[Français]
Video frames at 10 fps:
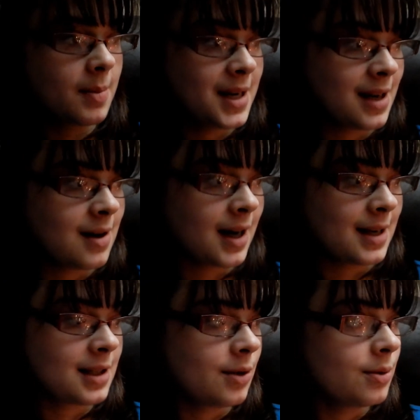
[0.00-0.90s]
dans ma
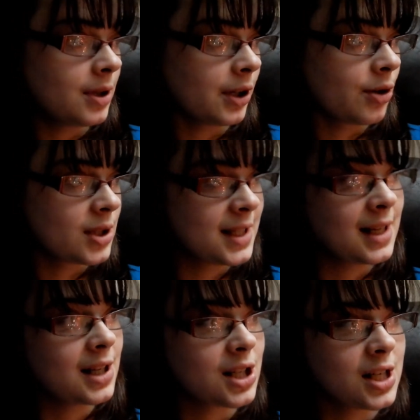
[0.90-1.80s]
décoration
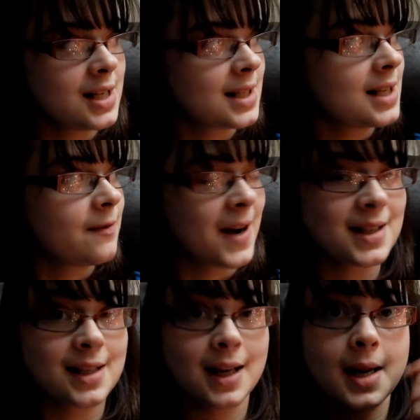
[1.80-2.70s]
rustique que j'ai décidé de
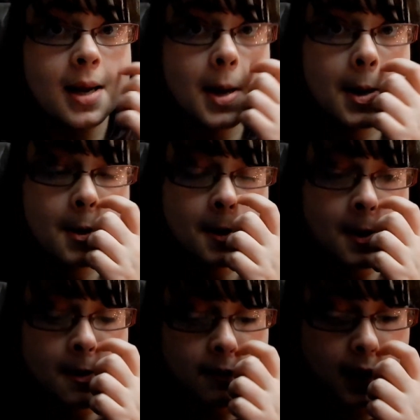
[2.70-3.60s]
faire cette année.
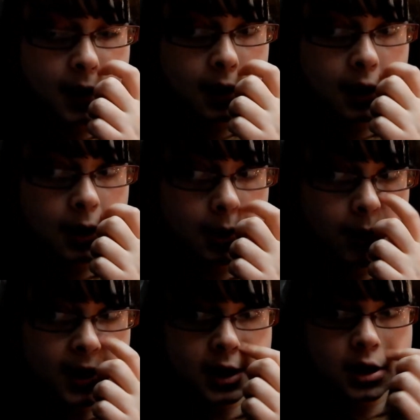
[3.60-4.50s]
Fait que,
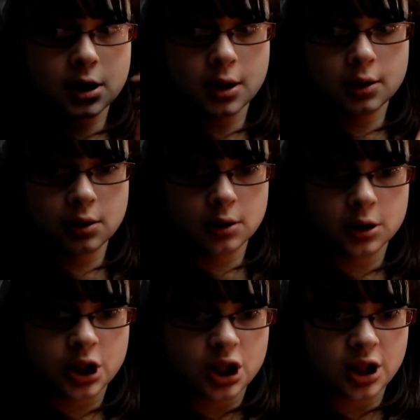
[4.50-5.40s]
ouais, c'est ça.
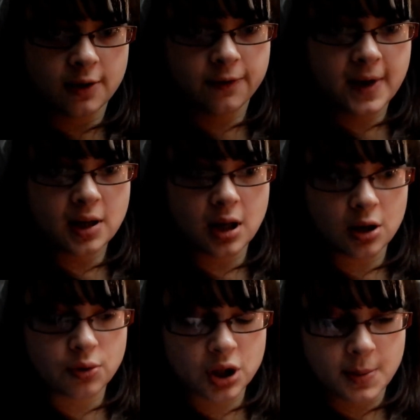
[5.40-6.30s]
Là, j'ai ça de fait.
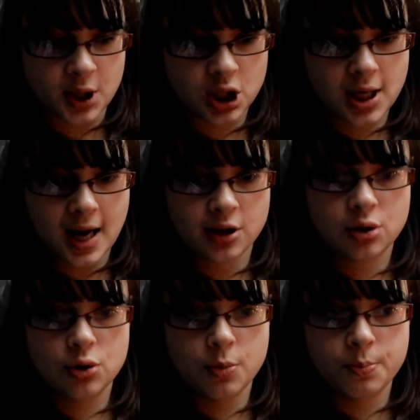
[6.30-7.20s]
Tantôt, j'ai mangé de la
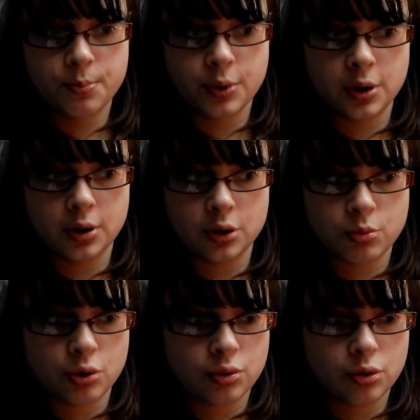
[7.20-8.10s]
soupe. Euh,
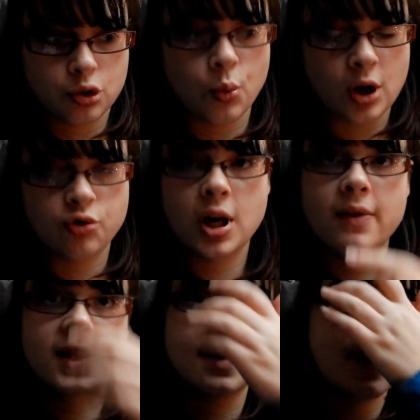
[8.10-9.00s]
je me Ouais, je vous
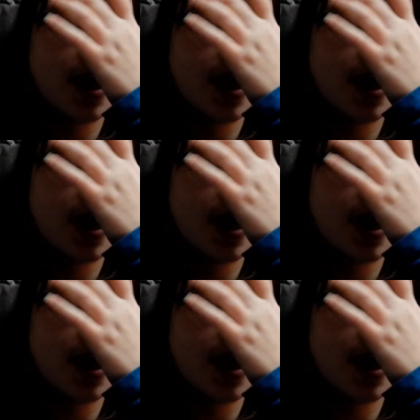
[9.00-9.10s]
l'avais dit.